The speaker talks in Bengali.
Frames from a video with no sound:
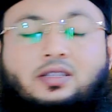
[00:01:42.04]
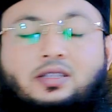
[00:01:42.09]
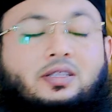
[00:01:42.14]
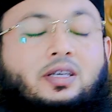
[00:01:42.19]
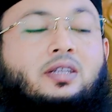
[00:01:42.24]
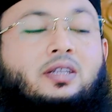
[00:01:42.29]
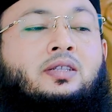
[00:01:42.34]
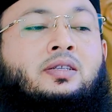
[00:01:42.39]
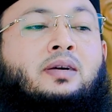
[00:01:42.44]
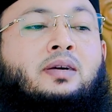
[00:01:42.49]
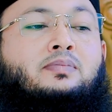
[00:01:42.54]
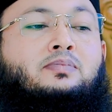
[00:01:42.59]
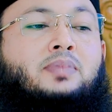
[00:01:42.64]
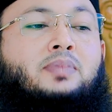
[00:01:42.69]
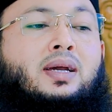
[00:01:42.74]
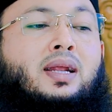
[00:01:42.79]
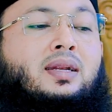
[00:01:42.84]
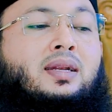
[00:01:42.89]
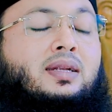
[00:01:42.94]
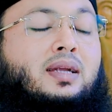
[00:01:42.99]
তিন
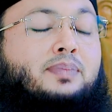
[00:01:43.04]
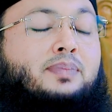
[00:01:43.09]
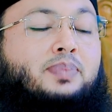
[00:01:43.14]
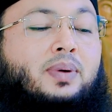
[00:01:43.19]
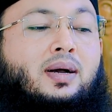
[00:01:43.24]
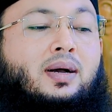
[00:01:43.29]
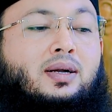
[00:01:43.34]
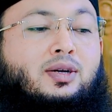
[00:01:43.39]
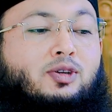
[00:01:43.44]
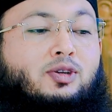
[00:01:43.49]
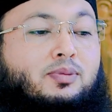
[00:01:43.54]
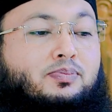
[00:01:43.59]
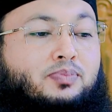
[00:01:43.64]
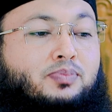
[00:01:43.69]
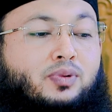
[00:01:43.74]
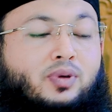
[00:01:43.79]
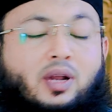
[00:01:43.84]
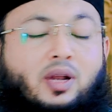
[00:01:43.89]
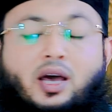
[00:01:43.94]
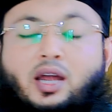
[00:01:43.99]
নাম্বার আল্লাহ পাক
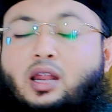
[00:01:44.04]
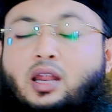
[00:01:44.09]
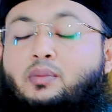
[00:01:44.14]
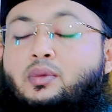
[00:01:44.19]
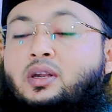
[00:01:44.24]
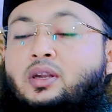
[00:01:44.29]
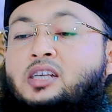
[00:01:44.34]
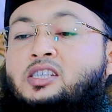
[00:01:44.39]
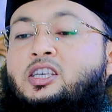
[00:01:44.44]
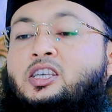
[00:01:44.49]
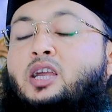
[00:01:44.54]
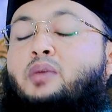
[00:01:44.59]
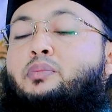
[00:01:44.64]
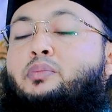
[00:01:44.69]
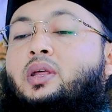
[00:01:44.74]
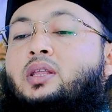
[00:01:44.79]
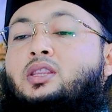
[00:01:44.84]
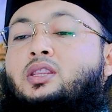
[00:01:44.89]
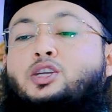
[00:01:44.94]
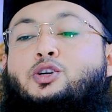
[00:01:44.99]
রব্বুল আলমিন রিজিক
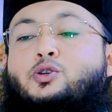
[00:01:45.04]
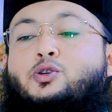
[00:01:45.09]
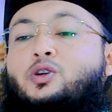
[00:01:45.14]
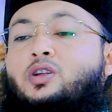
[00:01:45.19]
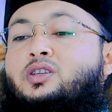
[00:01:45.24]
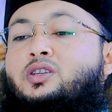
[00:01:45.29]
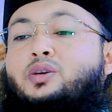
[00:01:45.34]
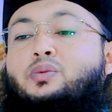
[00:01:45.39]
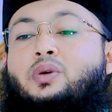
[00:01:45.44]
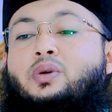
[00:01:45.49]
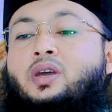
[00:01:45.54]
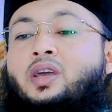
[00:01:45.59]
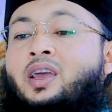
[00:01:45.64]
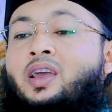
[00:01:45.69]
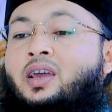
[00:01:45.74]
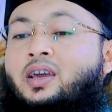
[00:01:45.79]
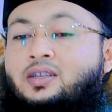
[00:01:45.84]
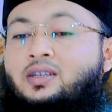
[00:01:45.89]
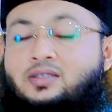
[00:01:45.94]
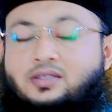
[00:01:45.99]
বৃদ্ধি করে
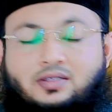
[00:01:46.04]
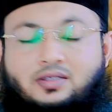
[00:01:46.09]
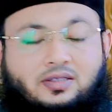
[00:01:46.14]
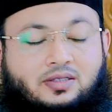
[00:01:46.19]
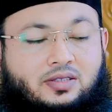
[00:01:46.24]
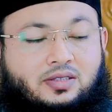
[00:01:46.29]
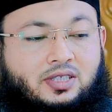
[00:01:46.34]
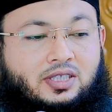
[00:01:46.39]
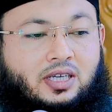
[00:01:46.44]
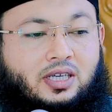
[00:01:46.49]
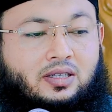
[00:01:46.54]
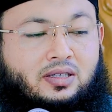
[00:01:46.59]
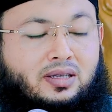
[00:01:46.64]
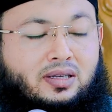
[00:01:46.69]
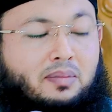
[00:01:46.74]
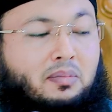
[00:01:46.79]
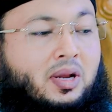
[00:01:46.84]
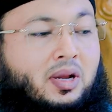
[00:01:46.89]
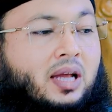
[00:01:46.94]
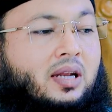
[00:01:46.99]
দেবেন চার
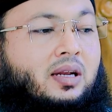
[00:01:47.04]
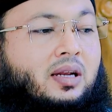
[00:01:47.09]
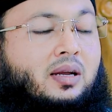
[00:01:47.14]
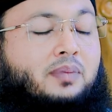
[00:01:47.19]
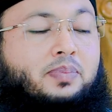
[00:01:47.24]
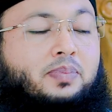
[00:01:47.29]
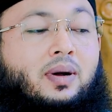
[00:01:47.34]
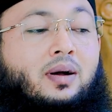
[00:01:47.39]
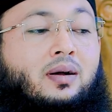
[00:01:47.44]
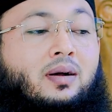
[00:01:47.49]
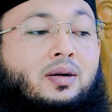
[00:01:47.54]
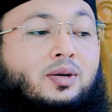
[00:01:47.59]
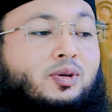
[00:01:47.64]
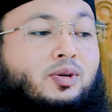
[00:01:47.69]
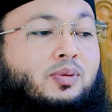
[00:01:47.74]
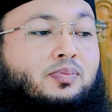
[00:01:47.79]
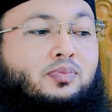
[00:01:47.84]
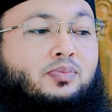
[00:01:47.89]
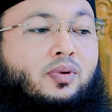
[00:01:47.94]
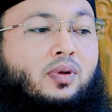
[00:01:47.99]
নম্বর আল্লাহ পাক
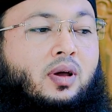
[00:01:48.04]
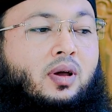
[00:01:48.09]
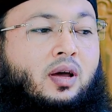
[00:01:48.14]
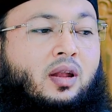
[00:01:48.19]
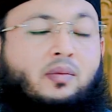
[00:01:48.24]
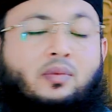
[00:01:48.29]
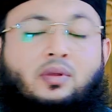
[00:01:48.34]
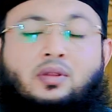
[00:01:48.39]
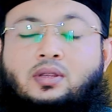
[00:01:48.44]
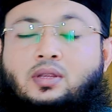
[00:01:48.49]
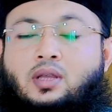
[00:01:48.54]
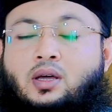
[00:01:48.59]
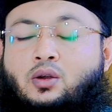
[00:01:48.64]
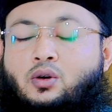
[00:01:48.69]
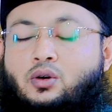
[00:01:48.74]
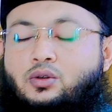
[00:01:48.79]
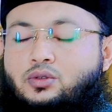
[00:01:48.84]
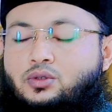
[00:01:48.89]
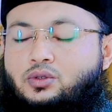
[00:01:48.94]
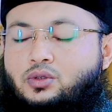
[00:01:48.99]
রব্বুল আলমিন তার
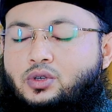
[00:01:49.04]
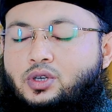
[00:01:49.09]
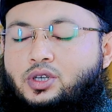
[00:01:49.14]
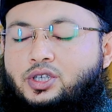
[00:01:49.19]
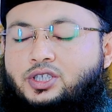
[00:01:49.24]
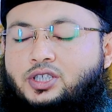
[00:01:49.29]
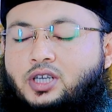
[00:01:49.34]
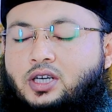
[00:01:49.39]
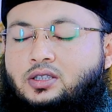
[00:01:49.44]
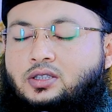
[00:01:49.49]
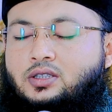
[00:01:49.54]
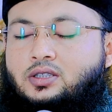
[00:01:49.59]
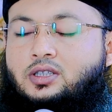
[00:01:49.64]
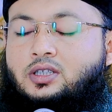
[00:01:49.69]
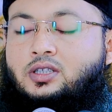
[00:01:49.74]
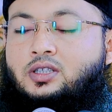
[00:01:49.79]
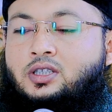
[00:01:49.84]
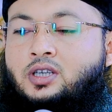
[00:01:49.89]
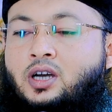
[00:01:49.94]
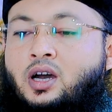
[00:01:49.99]
অন্তরে
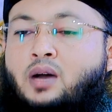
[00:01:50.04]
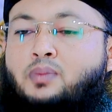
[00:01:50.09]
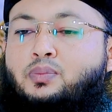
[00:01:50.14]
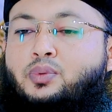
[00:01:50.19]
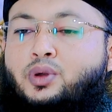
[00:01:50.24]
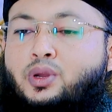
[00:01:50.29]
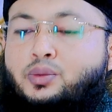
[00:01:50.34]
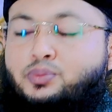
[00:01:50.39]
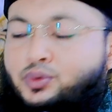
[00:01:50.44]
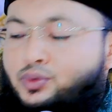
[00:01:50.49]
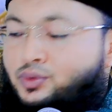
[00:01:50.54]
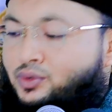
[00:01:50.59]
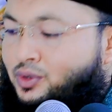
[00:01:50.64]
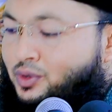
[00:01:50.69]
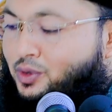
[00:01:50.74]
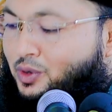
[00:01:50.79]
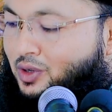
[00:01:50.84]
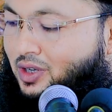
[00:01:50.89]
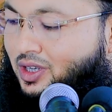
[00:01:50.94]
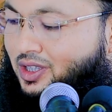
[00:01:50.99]
শান্তি দিয়া পরিপূর্ণ
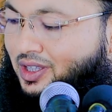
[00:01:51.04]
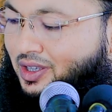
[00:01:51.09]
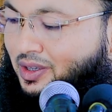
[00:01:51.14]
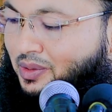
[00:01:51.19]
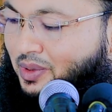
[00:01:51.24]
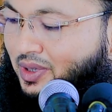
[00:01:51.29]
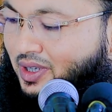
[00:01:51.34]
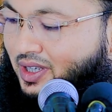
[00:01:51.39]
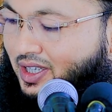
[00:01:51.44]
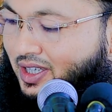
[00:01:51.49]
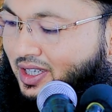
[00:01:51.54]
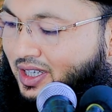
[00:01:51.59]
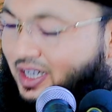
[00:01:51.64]
করে দেবে